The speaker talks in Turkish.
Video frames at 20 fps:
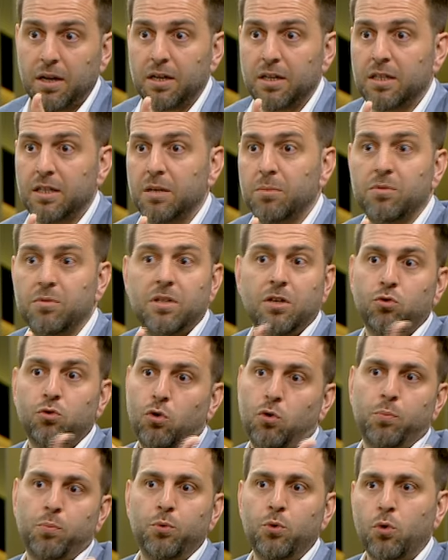gittiğimizde
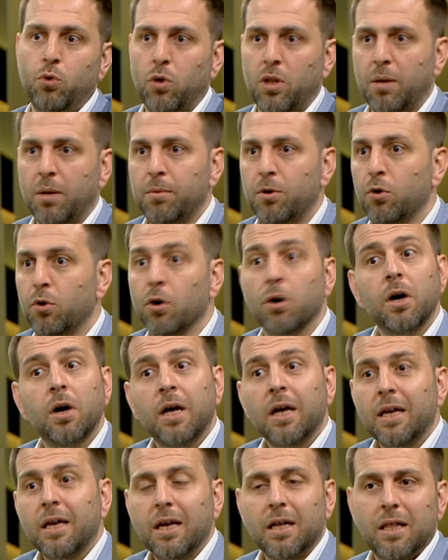çok büyük olabiliyor.
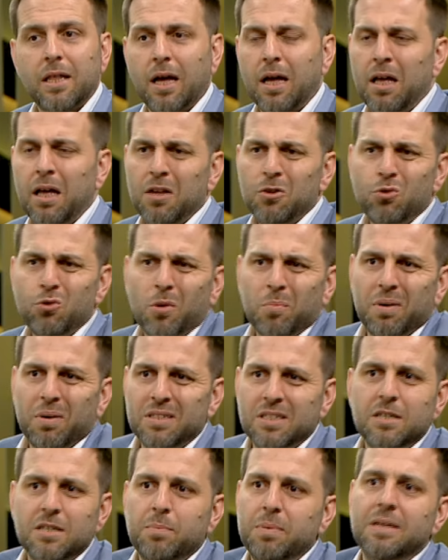Ya da çok
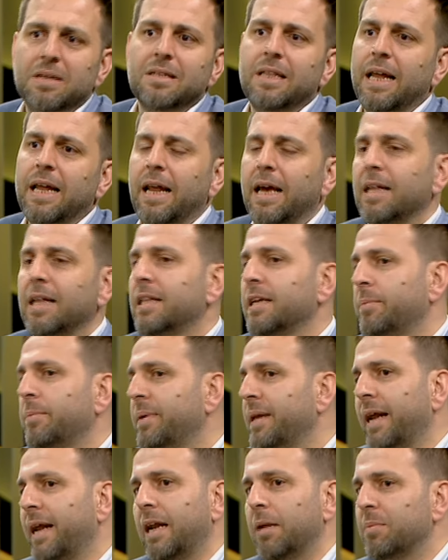basit bir deneydir.
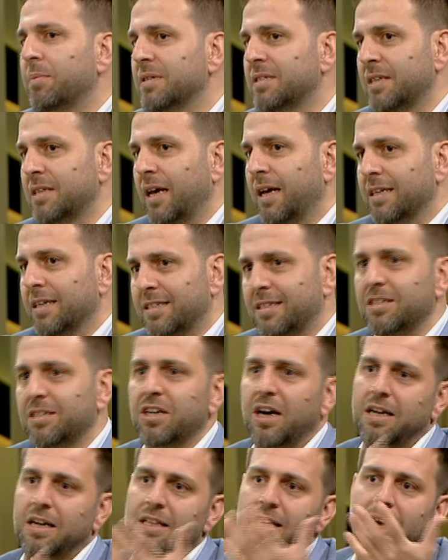Bir elimiz
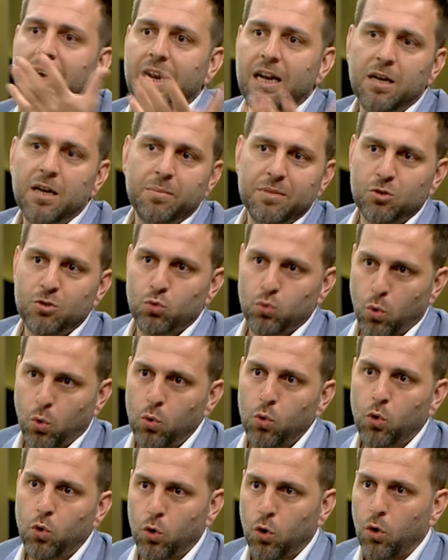sıcak, diğer elimiz
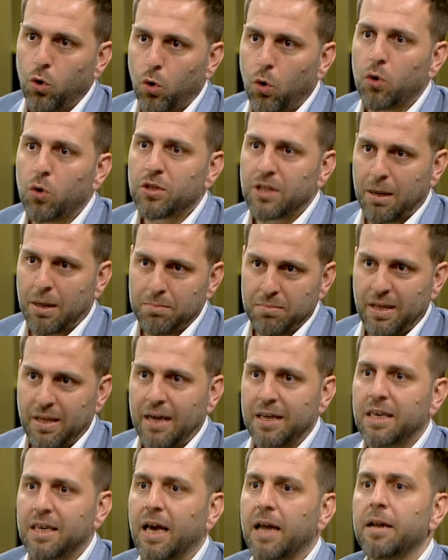soğuk
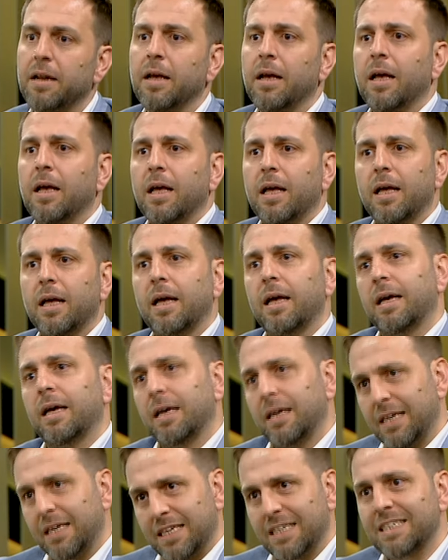ortamdayken e,
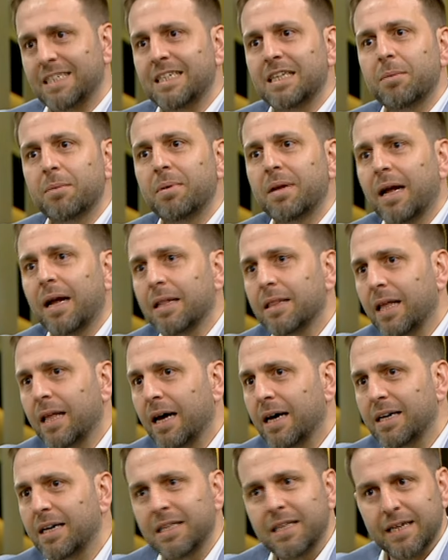ikisini bir
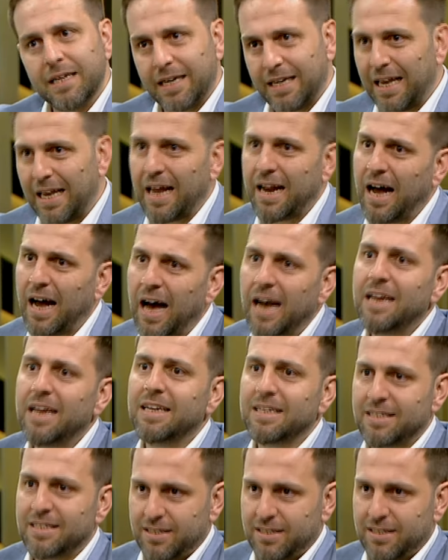anda ılık yani aynı